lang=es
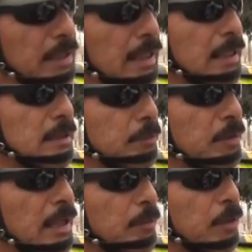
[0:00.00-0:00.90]
manera se
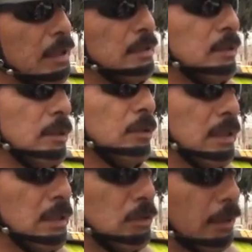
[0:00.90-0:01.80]
podrían apoyar si no
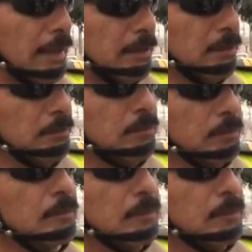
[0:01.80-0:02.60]
tienen SODA, ¿no?